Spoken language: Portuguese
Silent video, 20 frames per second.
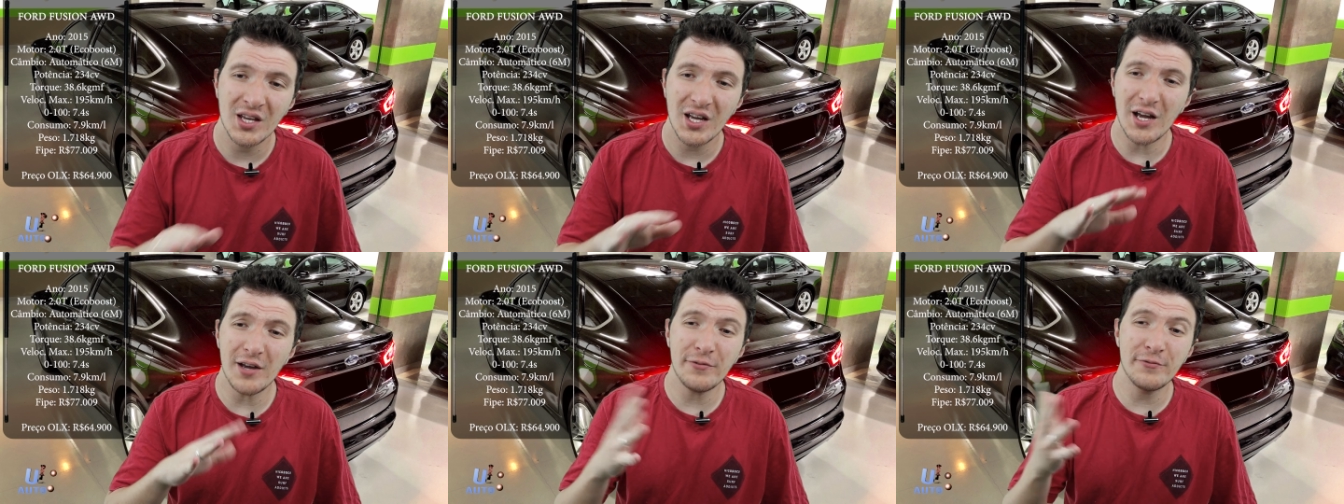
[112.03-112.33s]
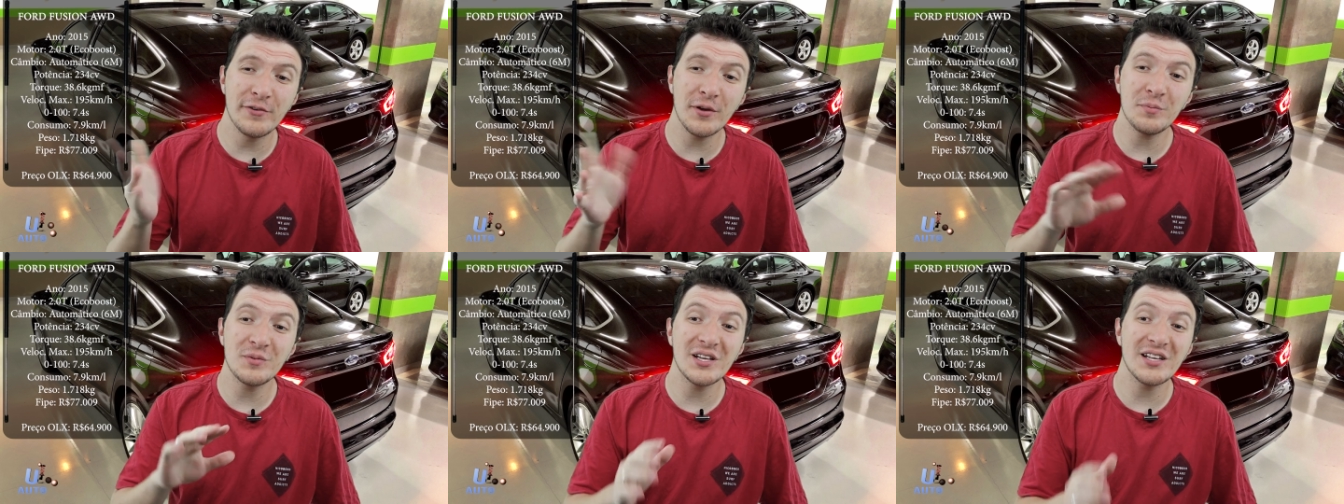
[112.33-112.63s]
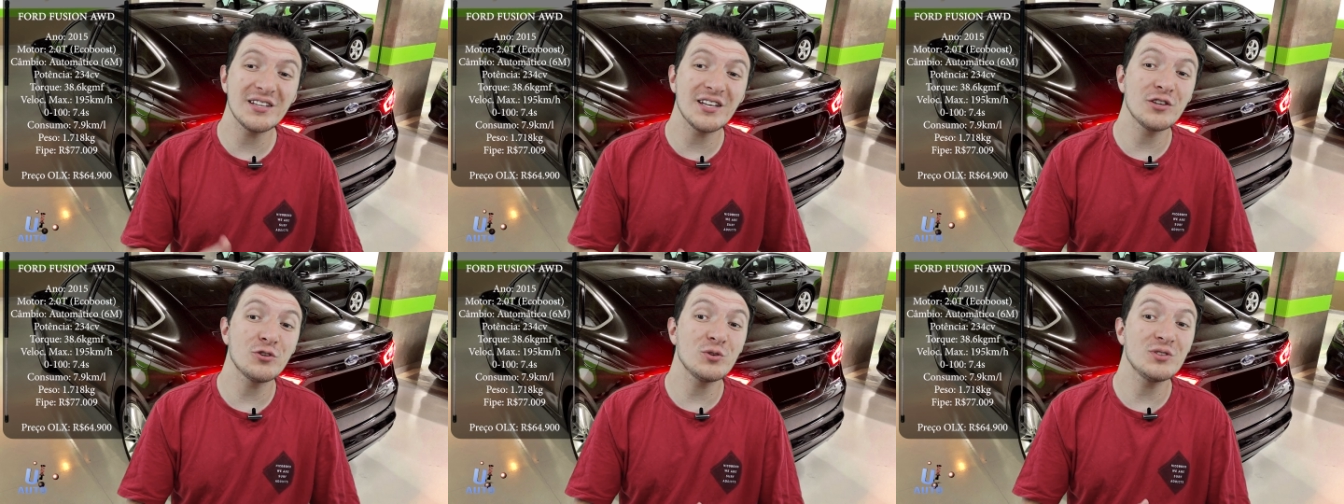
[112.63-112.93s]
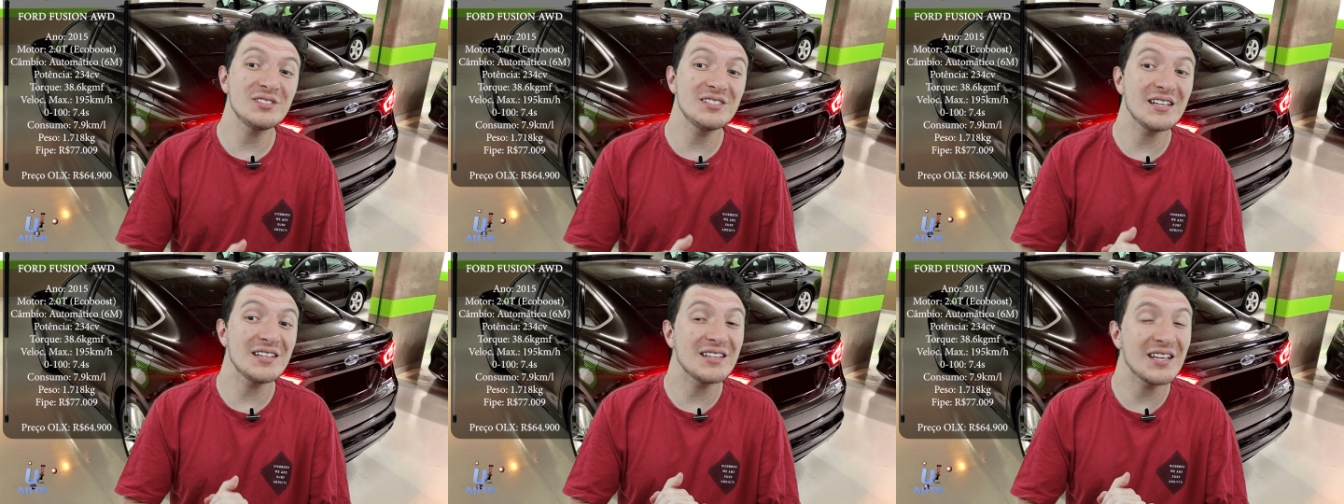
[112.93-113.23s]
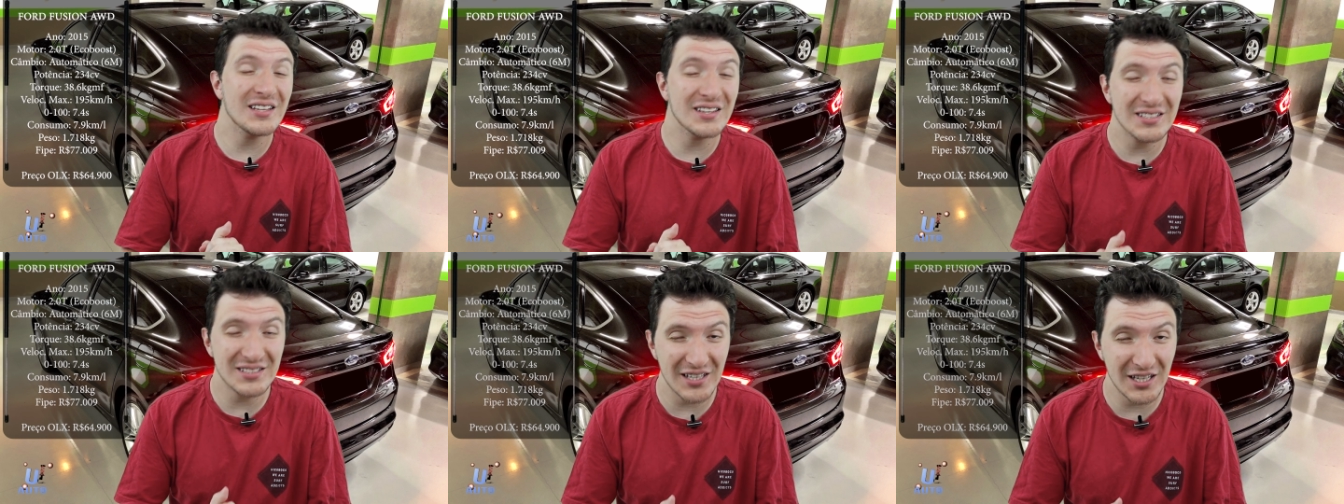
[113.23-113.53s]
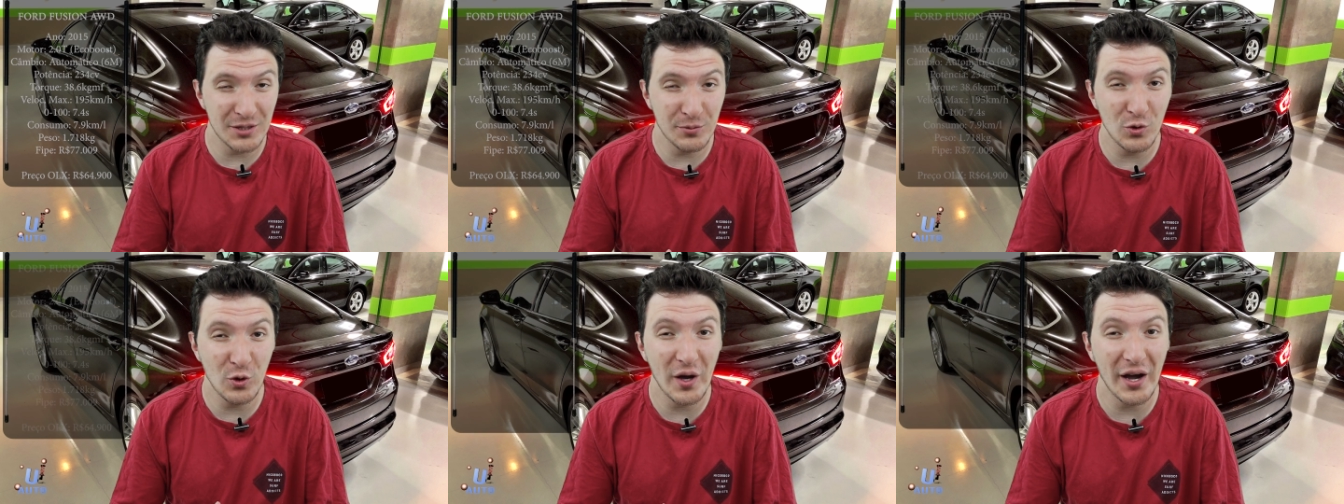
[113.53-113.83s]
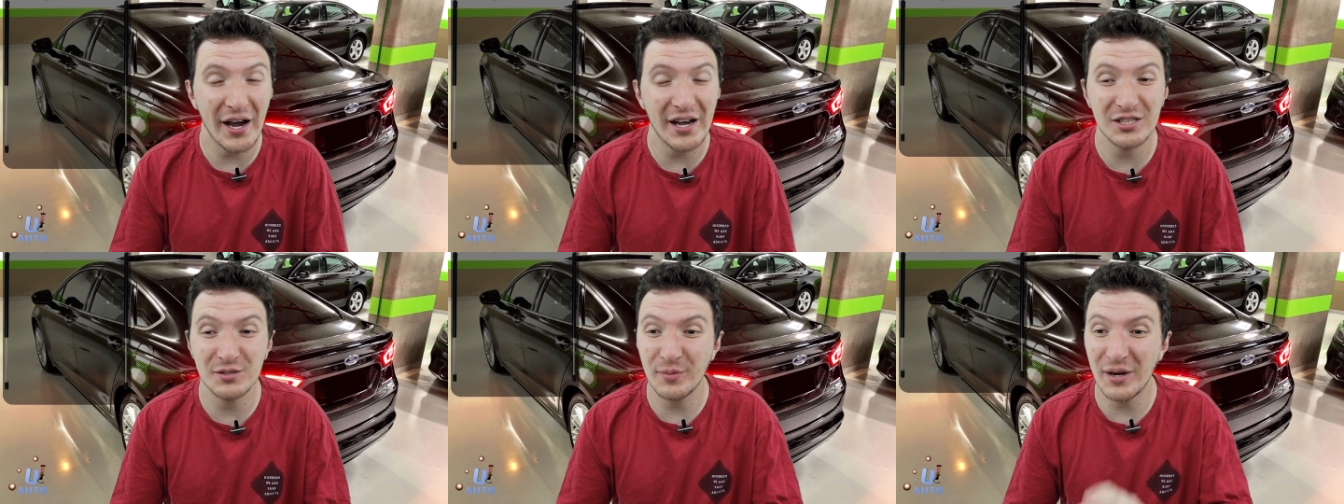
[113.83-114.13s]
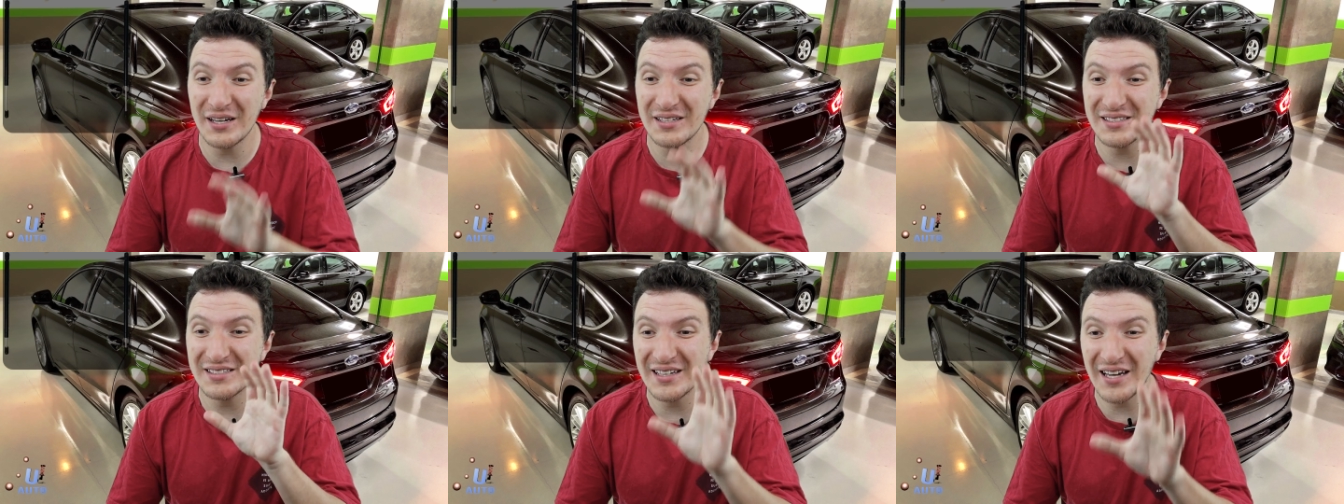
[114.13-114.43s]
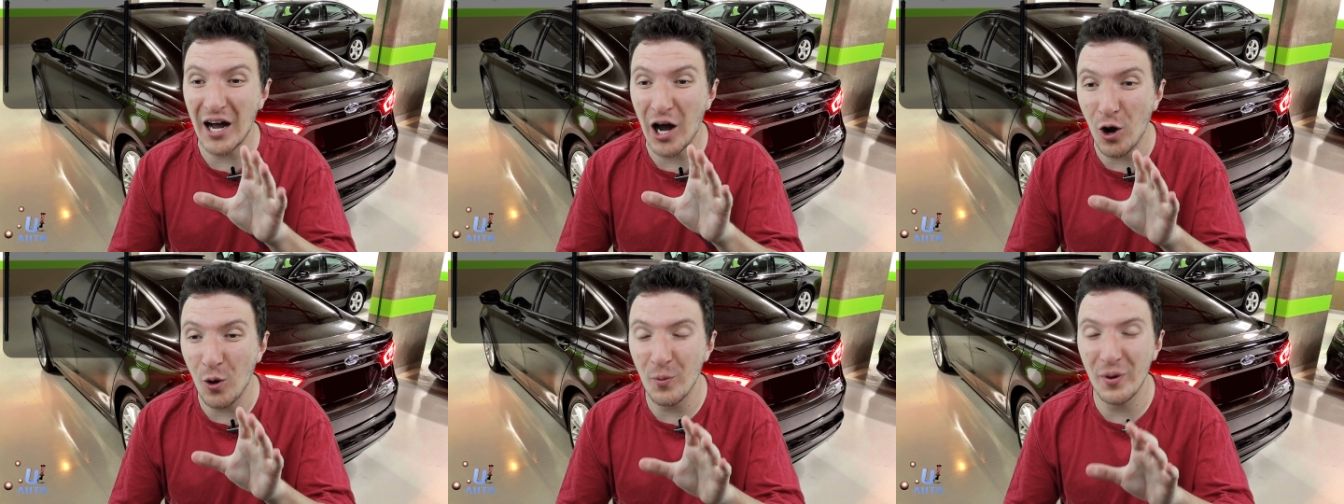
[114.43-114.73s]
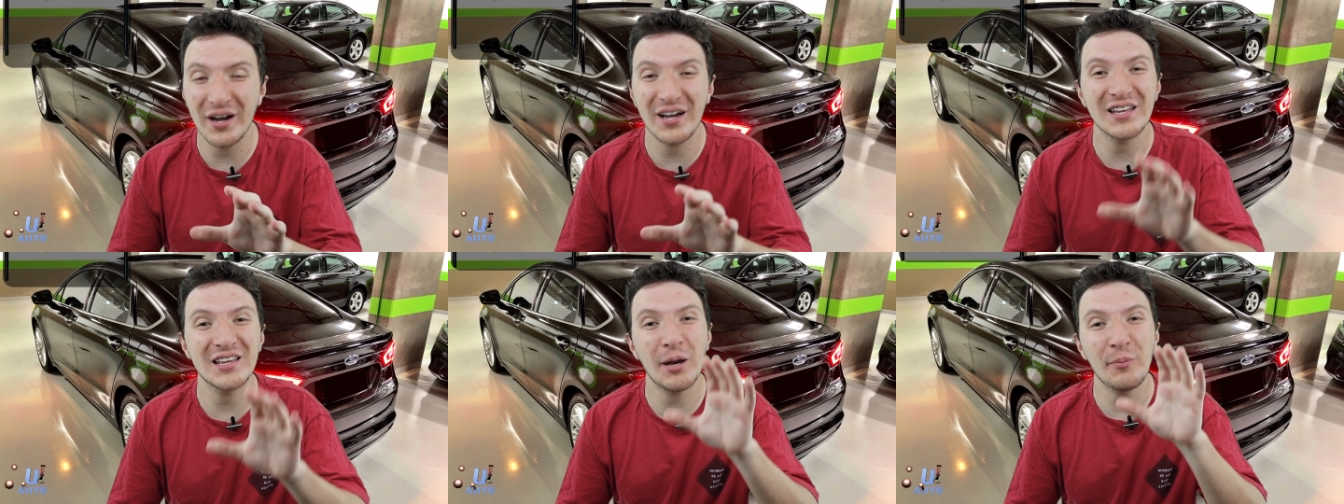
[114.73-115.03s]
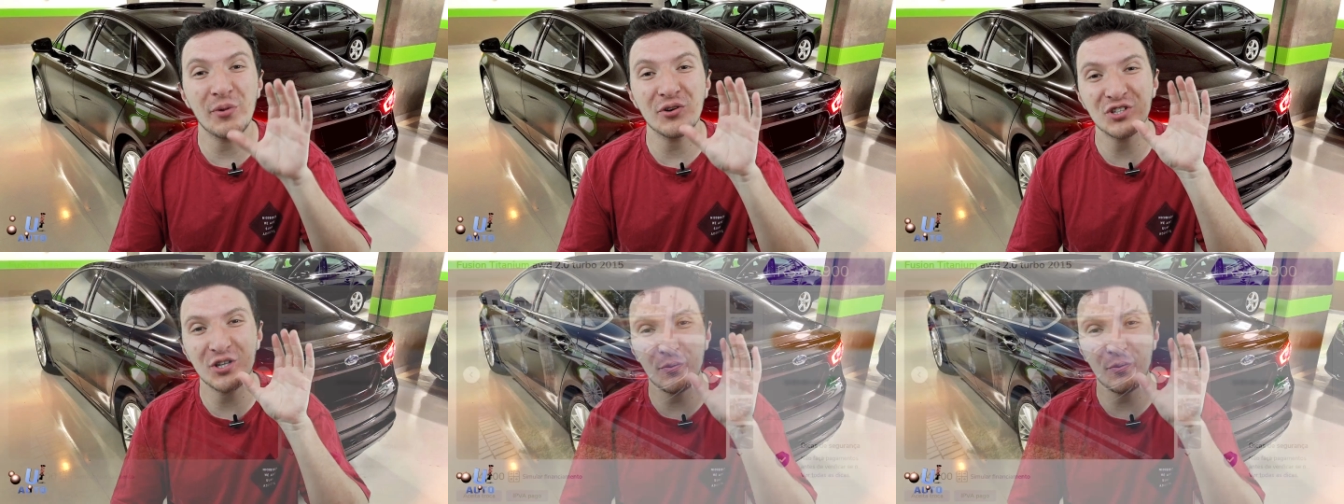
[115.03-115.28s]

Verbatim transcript: A FIP dele tem em torno de 77 mil reais, mas calma, que dá para